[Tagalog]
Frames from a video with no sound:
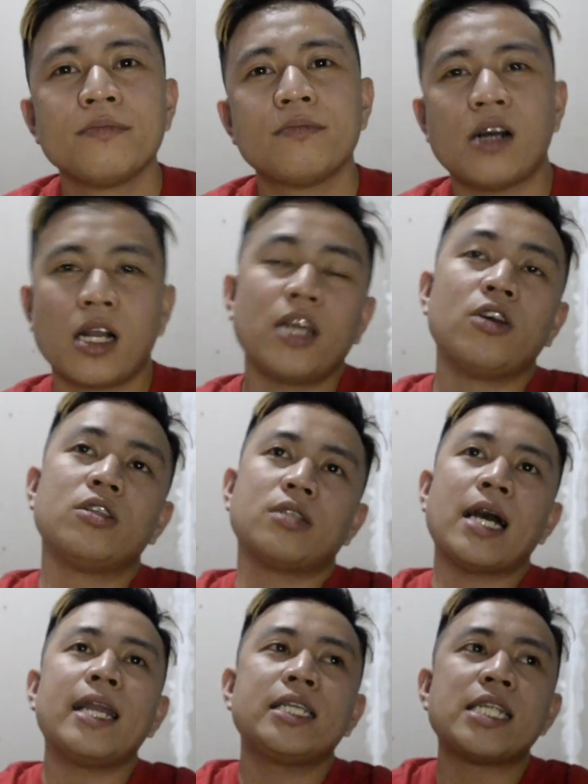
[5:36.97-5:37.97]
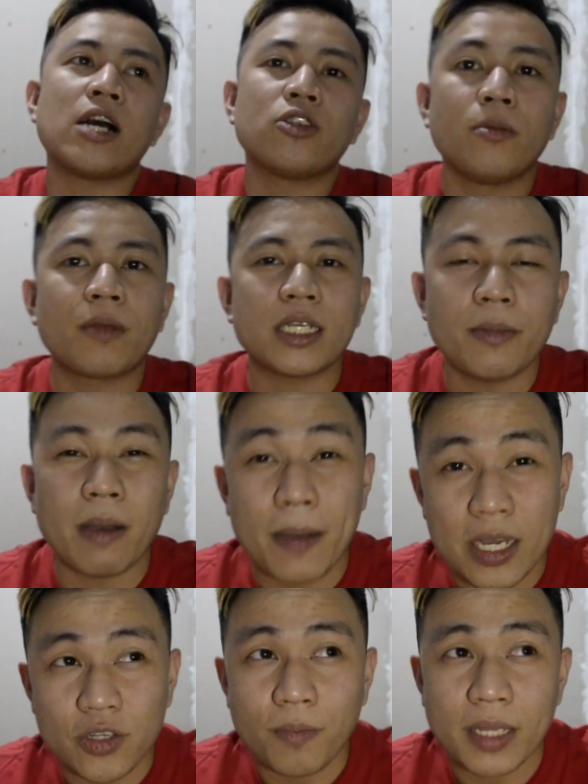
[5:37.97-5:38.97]
Mga ganon. Alis na ako doon kasi
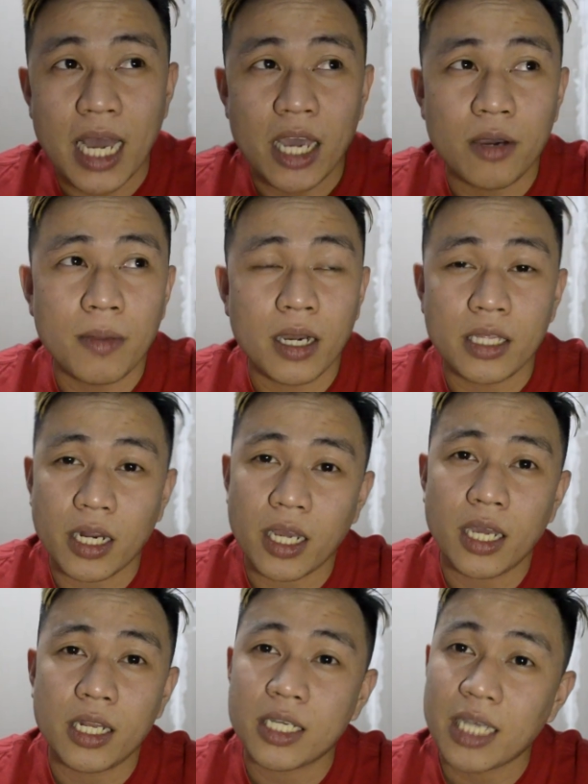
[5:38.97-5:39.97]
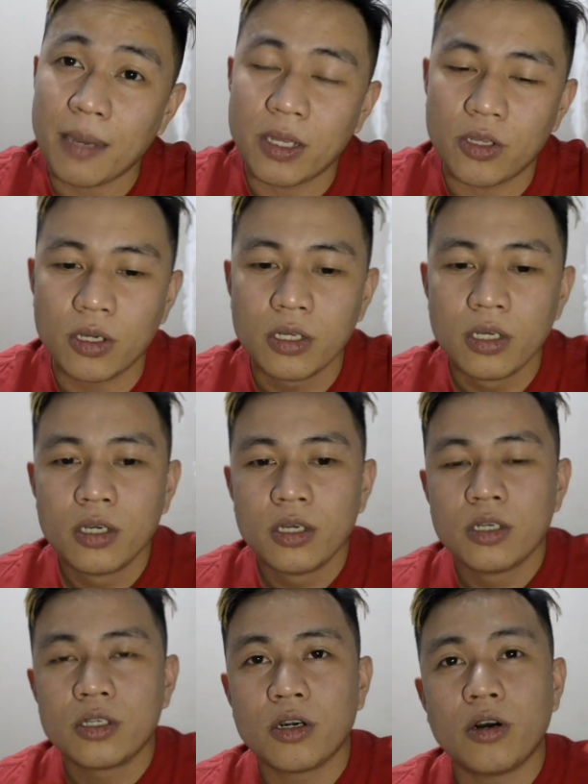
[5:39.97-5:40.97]
papasok pa tayo mga dre ng Sabado.
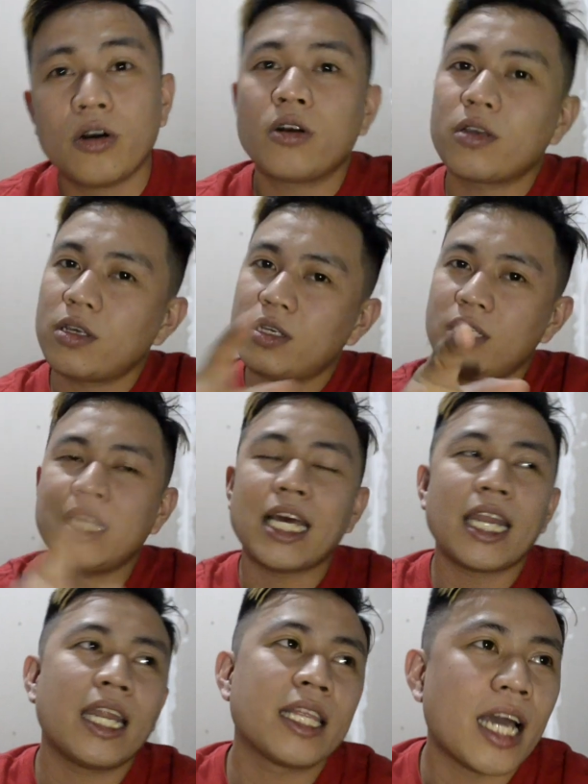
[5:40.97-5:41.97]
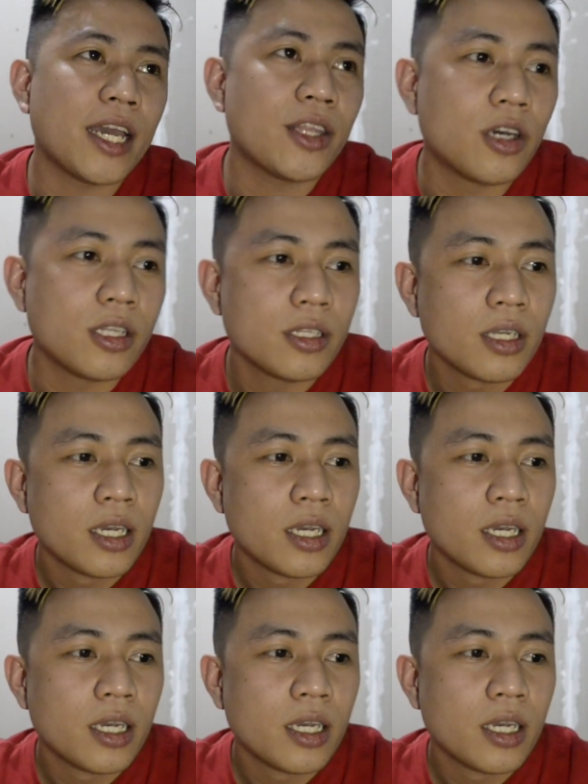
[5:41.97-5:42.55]
So kita na lang tayo doon.